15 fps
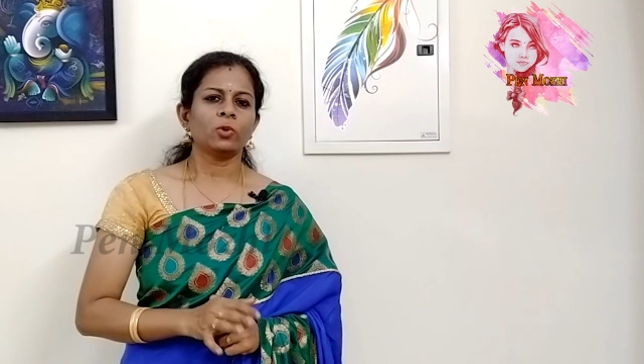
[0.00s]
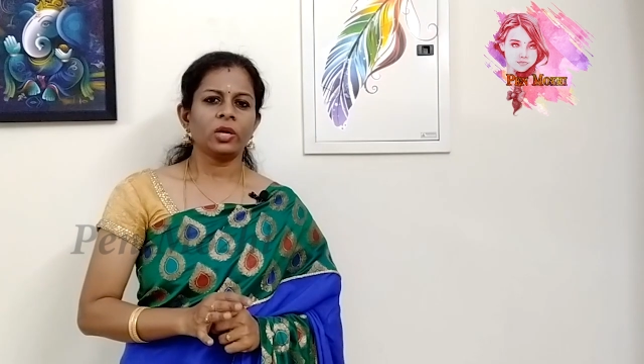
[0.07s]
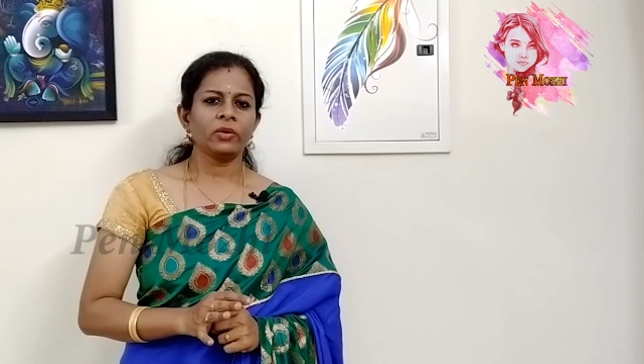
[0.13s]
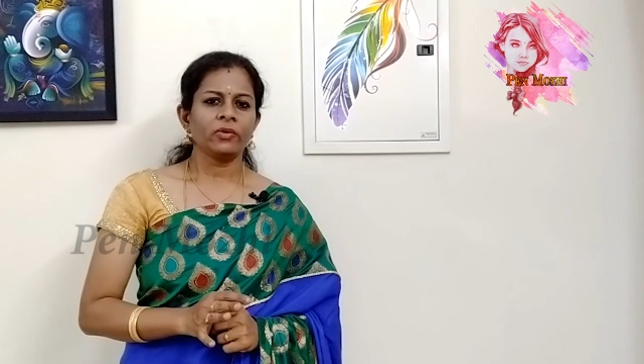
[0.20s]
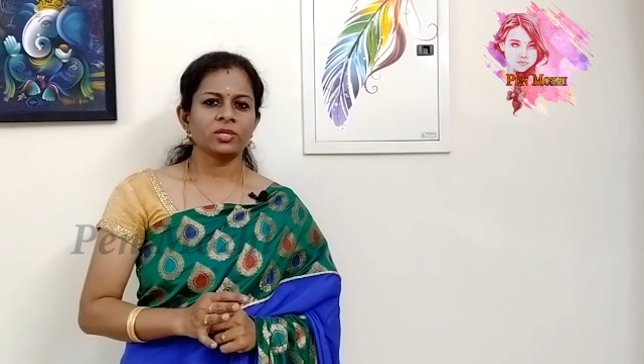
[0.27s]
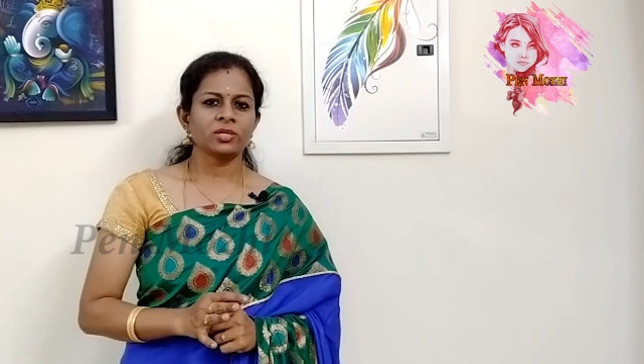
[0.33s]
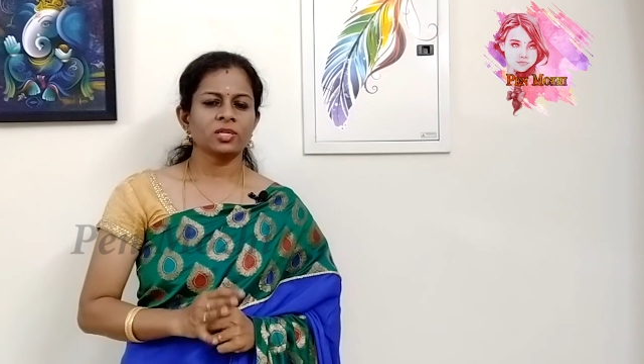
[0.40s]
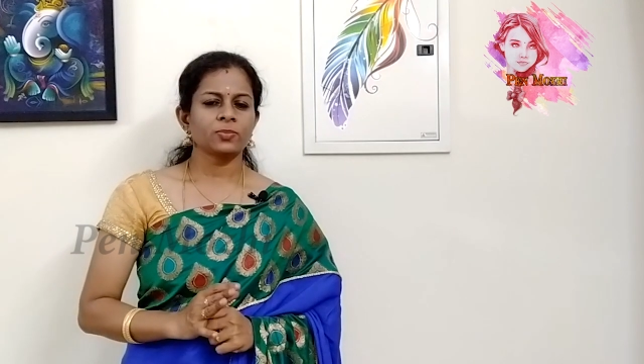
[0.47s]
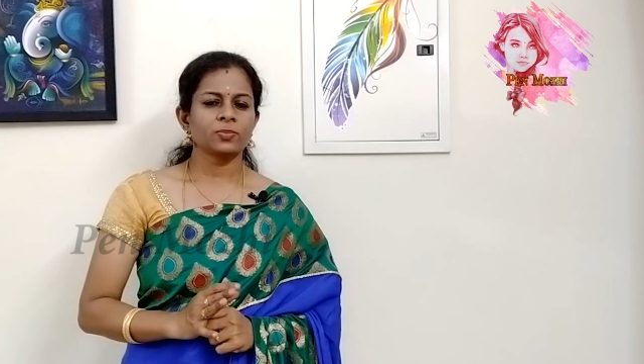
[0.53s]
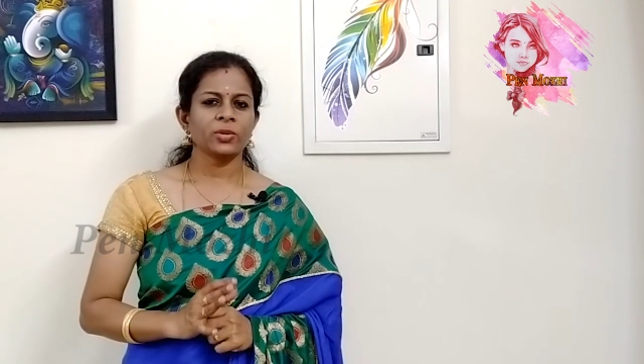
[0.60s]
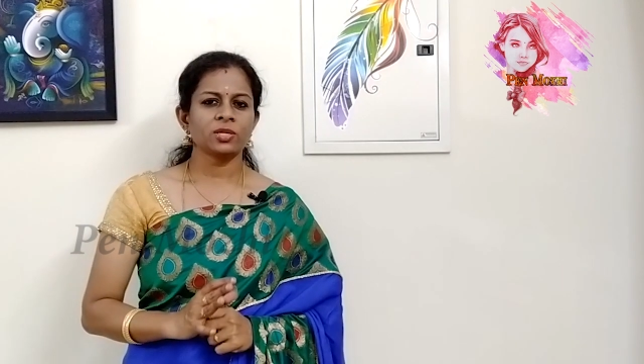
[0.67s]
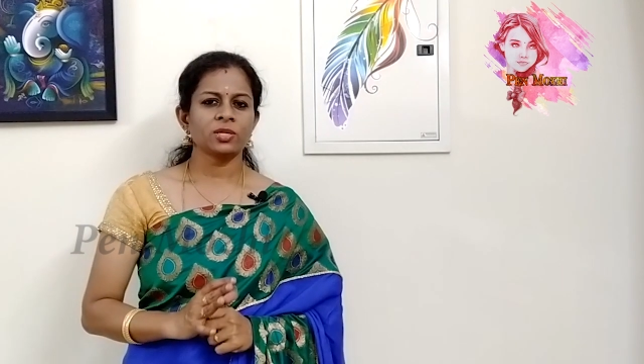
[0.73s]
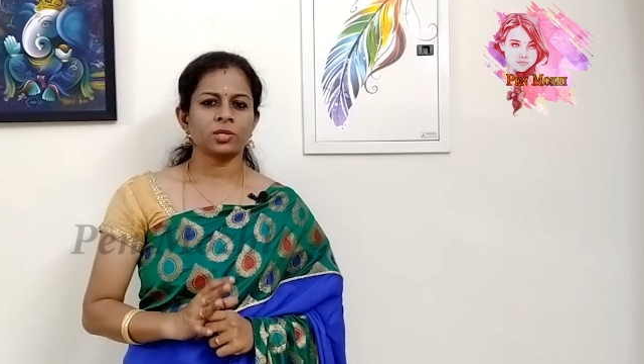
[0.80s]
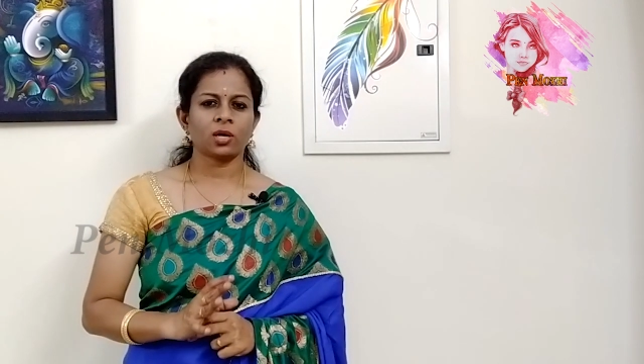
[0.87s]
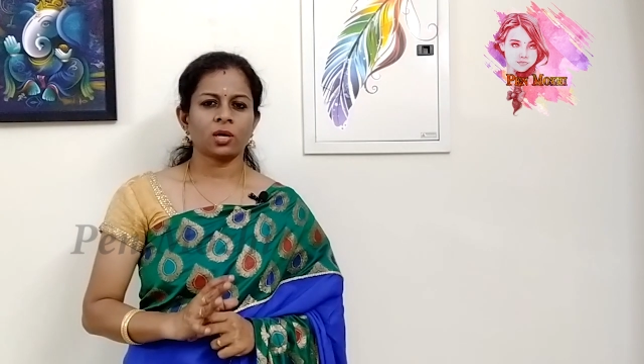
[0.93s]
மோட்டிவேஷனல்
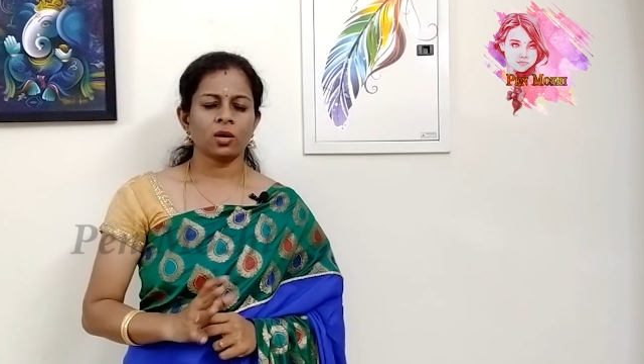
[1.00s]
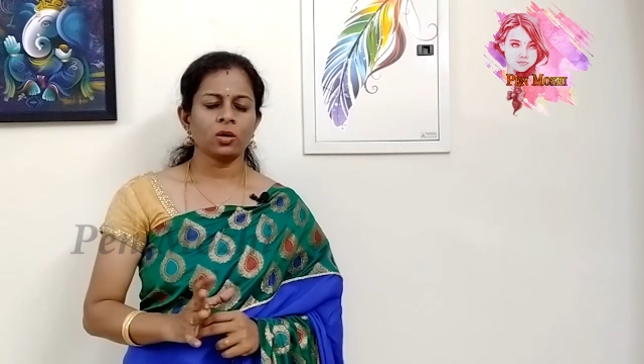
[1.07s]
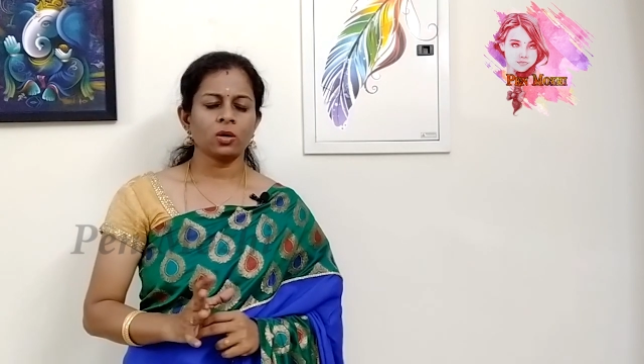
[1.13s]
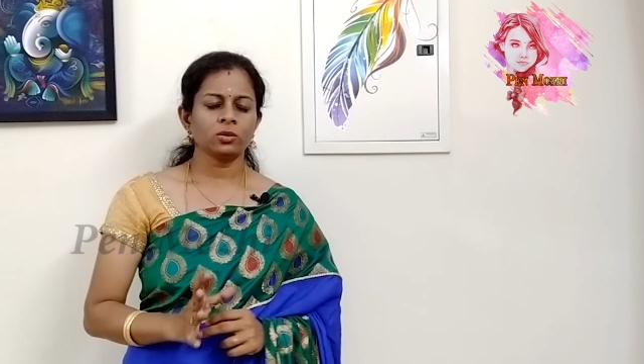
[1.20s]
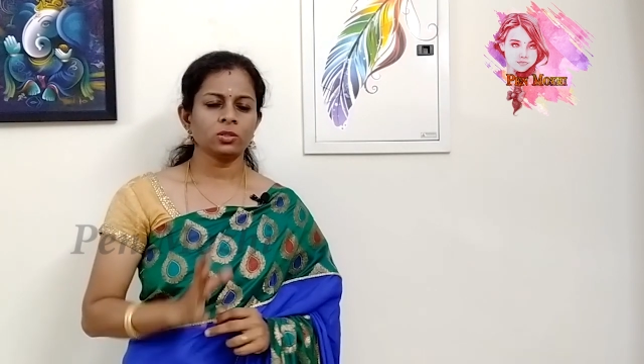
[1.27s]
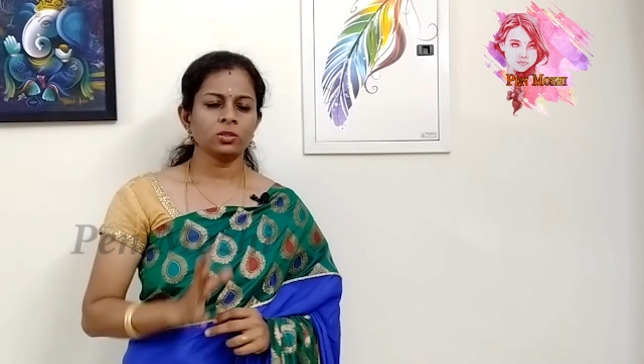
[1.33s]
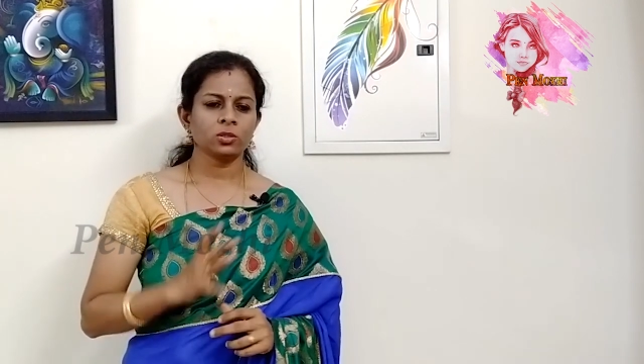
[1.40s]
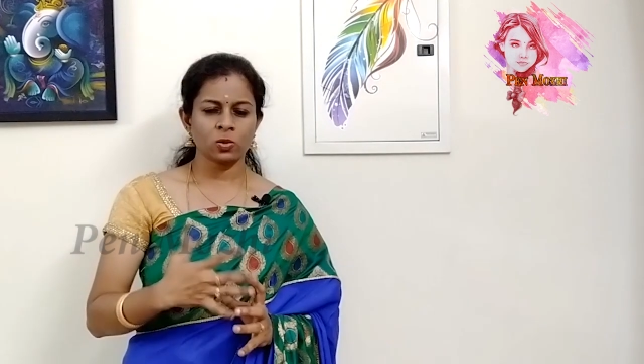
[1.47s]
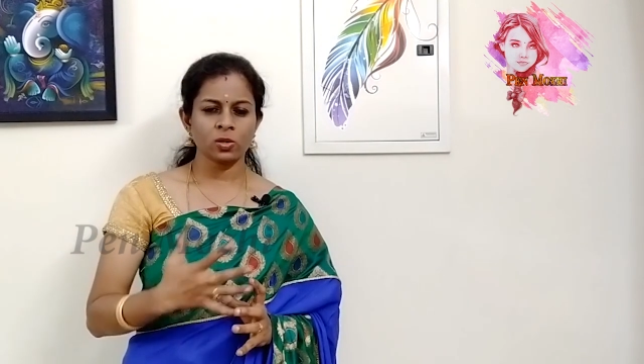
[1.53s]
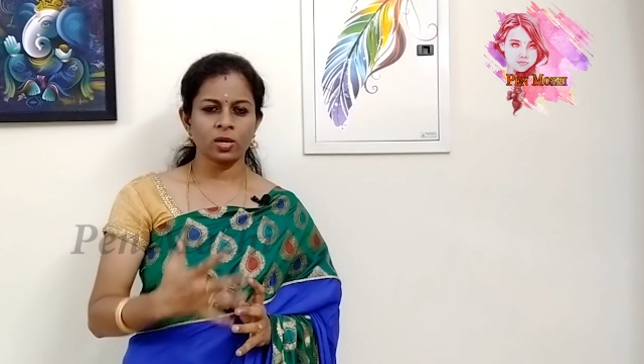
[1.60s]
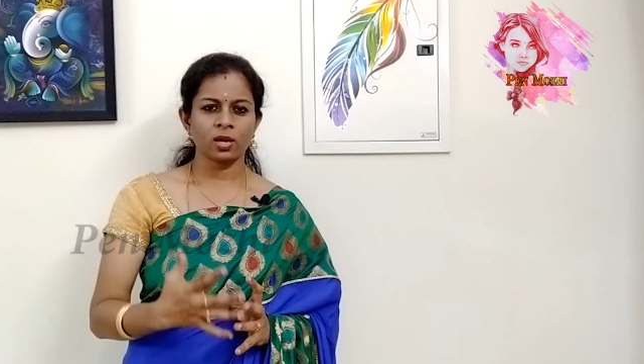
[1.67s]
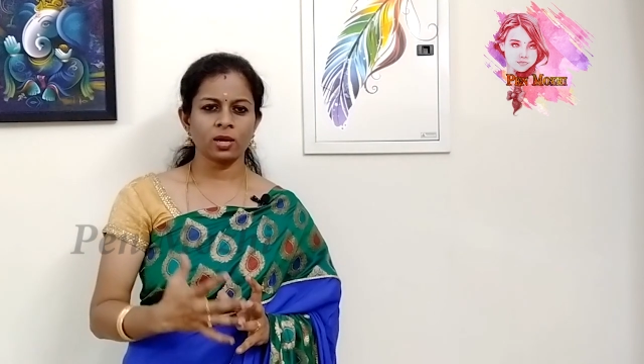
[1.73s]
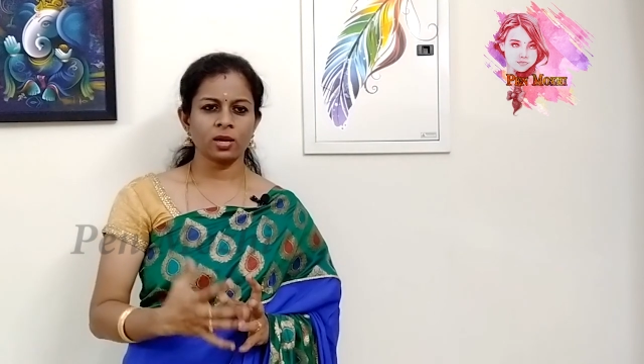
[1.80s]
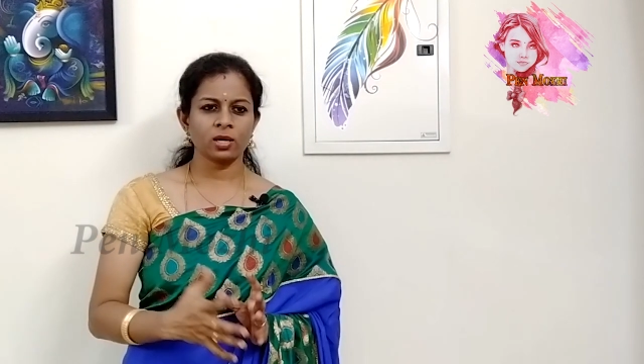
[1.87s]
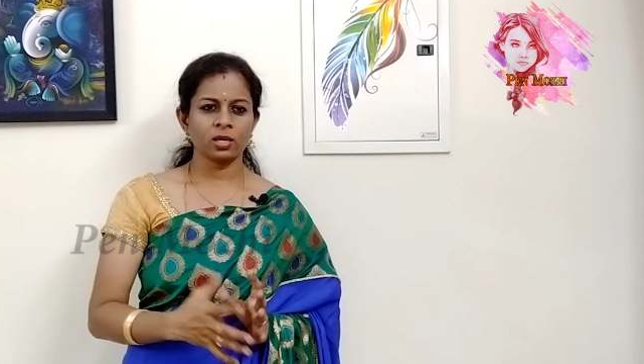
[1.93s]
ஸ்பீச் யாராவது
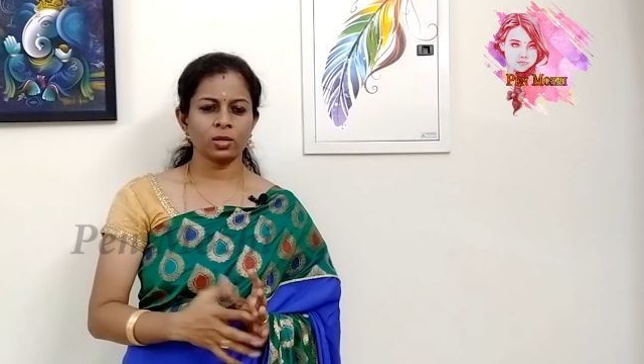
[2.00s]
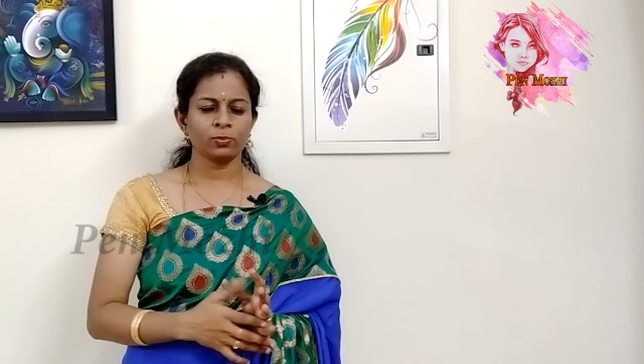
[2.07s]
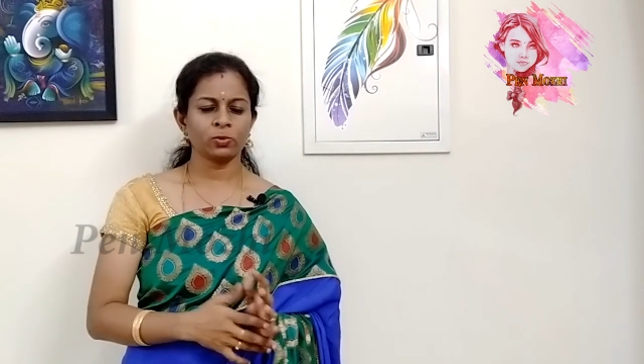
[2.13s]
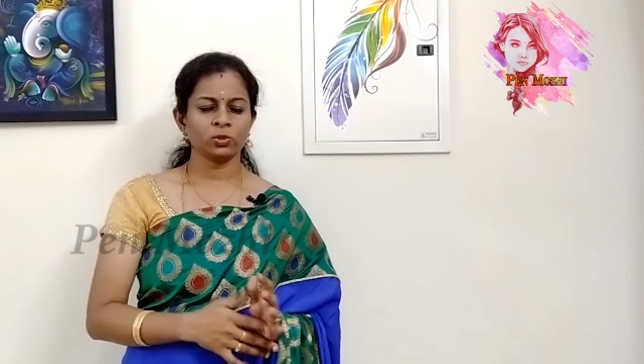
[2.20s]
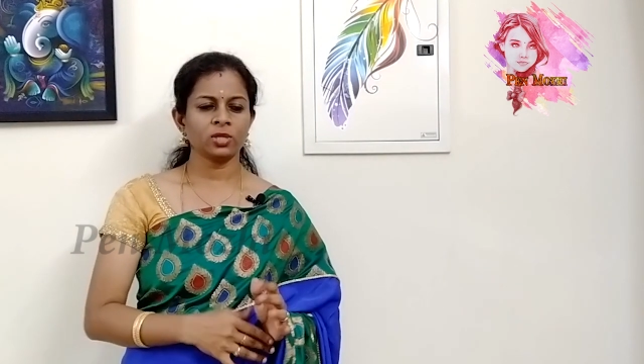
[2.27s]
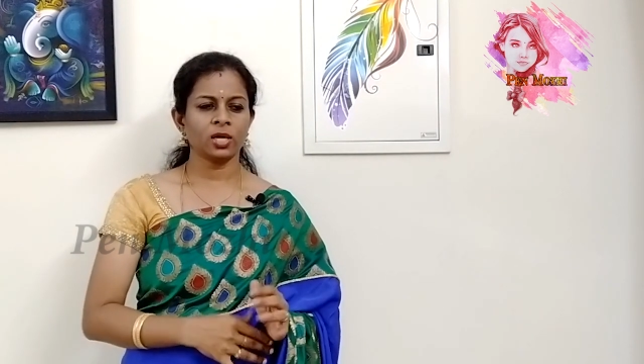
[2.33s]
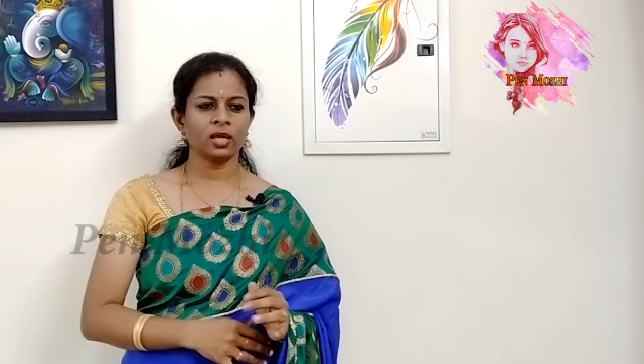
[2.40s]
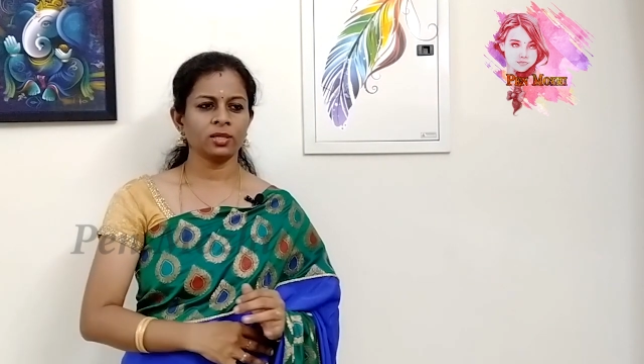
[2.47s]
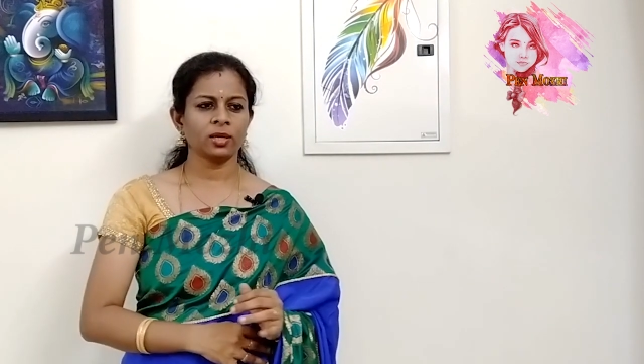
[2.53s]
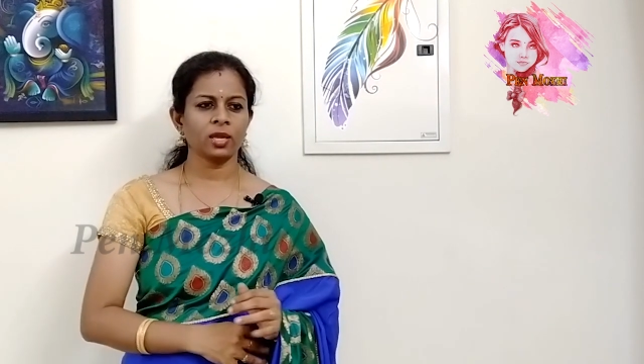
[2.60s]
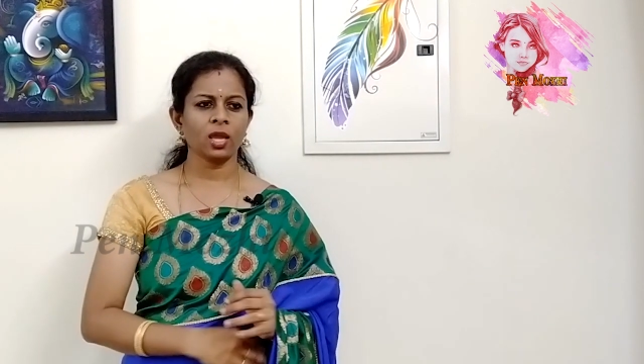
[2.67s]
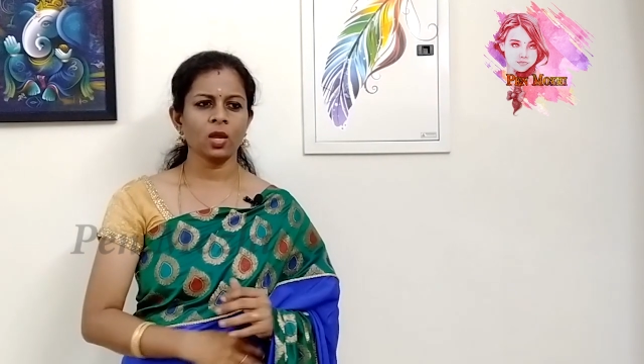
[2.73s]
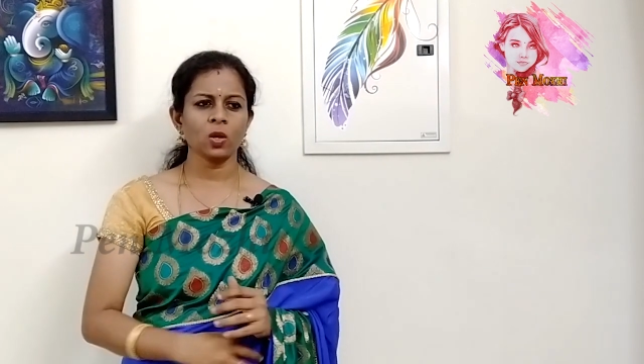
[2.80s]
சொல்கிறாங்கன்னும் போது அதை